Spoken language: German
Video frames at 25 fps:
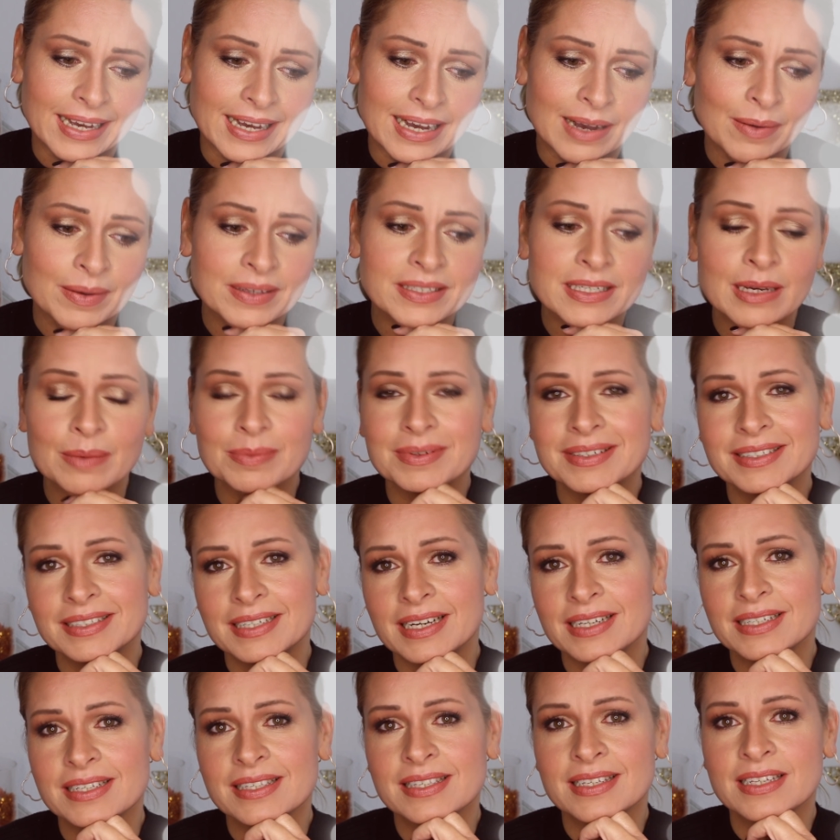Aber ich habe
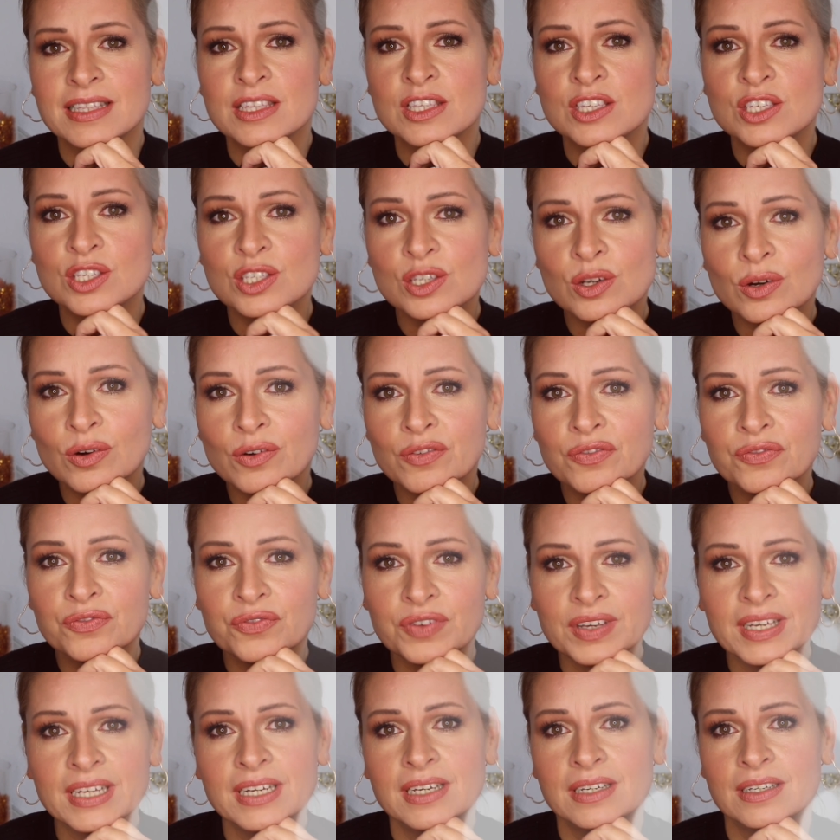gedacht, es sind so
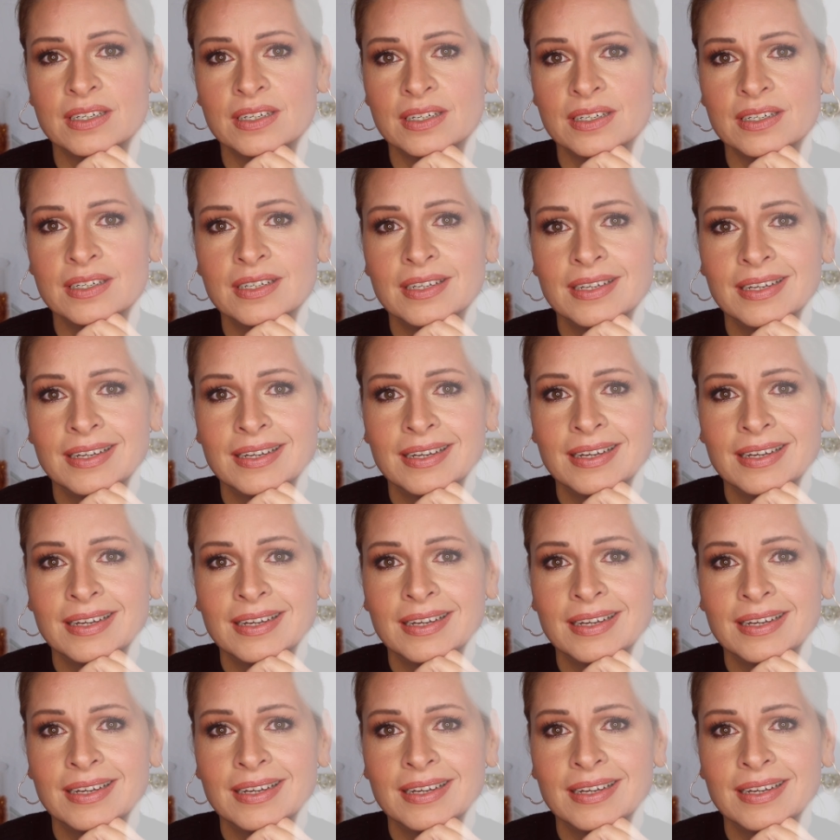viele